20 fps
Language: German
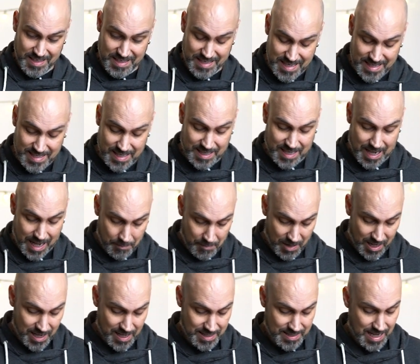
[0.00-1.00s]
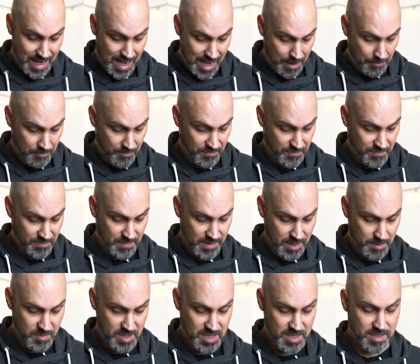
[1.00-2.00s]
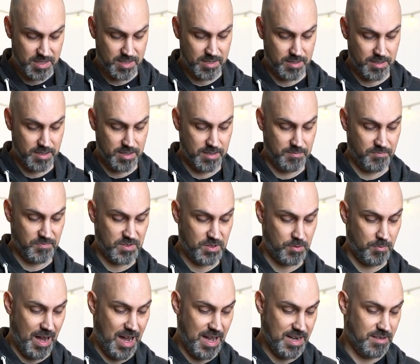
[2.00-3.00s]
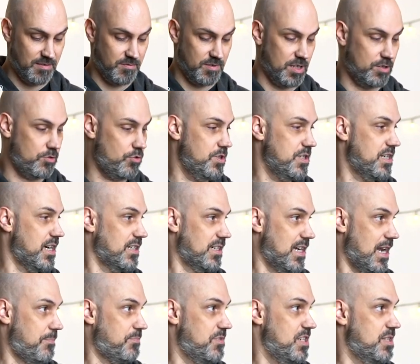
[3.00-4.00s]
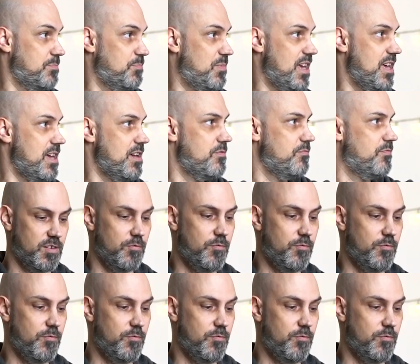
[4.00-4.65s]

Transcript: Diese Kameras haben nämlich ähm, zum einen natürlich ein Klappdisplay,